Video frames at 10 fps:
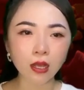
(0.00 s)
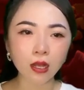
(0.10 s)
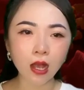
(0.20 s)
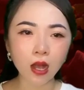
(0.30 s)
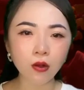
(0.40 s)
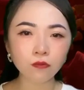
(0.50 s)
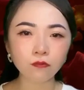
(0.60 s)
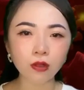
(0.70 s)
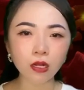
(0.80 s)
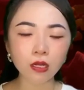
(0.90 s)
Cả
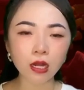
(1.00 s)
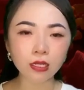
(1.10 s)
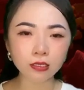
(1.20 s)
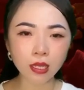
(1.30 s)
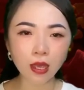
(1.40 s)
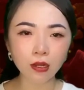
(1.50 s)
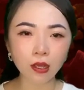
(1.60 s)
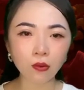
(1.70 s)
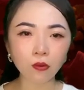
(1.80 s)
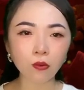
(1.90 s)
ông và người lái xe
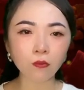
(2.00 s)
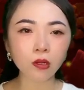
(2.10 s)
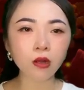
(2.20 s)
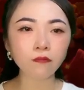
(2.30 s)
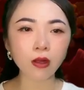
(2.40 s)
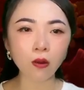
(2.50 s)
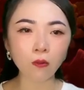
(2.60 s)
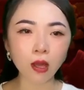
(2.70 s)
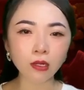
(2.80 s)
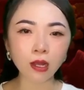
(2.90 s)
đều cùng bước vào
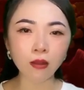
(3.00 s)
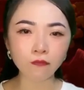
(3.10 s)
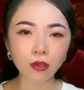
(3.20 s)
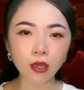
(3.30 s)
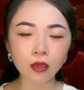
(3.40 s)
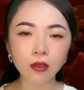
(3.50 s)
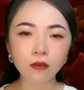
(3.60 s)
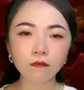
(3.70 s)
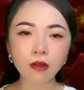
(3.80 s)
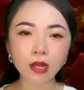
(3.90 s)
quán cà phê
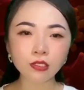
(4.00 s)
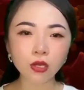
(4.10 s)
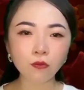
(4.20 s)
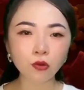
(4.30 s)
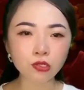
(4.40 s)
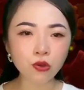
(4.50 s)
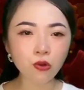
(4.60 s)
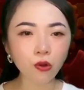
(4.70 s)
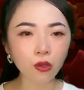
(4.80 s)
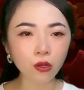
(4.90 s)
và chọn một chỗ
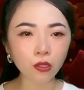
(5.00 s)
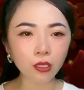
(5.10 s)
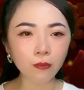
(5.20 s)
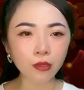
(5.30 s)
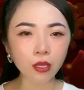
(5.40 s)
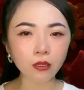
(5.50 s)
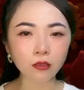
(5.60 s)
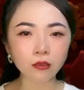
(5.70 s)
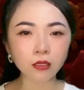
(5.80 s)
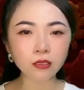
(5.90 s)
ngồi có tầm nhìn
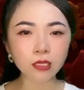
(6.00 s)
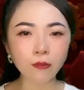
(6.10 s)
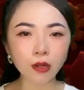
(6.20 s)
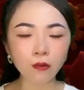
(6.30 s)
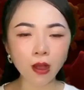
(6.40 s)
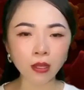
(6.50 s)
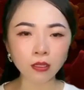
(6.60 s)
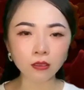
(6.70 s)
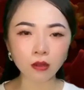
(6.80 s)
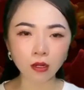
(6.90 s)
hướng ra bên ngoài
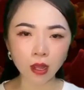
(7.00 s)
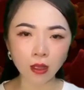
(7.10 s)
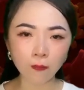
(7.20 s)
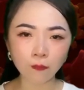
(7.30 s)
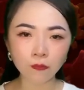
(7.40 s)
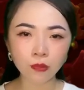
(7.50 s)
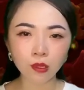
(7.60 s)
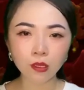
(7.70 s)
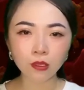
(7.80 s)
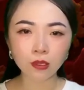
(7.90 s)
như thường lệ.
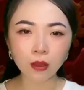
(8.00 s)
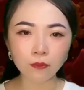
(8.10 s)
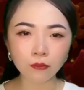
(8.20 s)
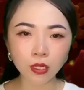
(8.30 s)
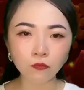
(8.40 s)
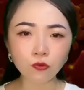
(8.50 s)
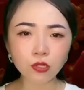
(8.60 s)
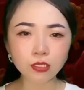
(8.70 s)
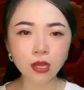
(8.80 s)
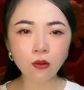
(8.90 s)
Tầm 10
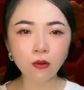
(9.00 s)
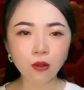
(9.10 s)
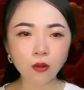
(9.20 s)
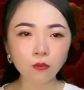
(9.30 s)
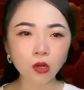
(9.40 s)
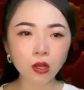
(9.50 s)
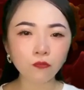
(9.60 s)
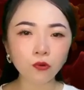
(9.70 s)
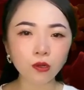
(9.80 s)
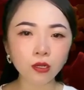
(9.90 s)
phút sau, một
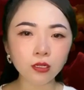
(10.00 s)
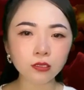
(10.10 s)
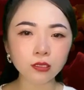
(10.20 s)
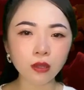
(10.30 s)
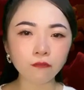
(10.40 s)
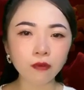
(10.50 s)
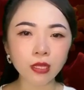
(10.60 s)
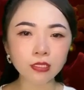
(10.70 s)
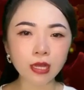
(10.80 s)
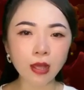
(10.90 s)
người phụ nữ diện
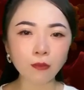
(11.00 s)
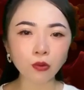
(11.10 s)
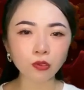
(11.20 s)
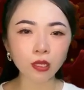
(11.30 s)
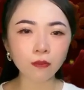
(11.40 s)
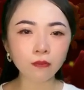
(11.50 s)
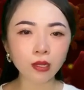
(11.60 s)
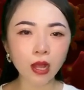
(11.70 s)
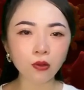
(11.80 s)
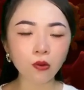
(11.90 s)
váy dài màu tím
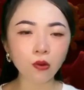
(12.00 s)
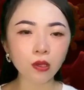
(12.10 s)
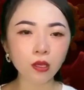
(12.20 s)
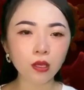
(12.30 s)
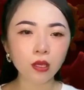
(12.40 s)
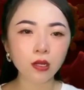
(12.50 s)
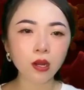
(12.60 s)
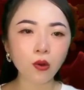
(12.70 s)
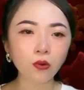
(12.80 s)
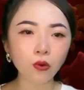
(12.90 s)
ngang gối,
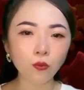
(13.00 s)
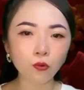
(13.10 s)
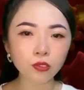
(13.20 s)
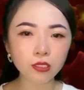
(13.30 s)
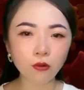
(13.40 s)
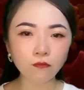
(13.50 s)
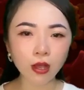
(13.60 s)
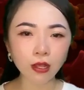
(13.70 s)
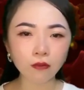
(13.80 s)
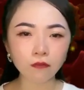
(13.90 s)
đầu đội mũ rộng
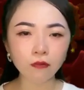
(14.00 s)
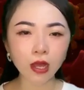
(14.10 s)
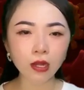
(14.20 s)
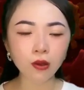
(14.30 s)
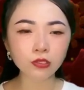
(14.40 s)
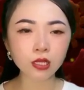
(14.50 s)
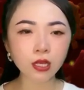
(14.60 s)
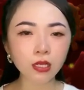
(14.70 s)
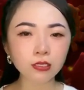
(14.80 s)
vành và đeo chiếc kính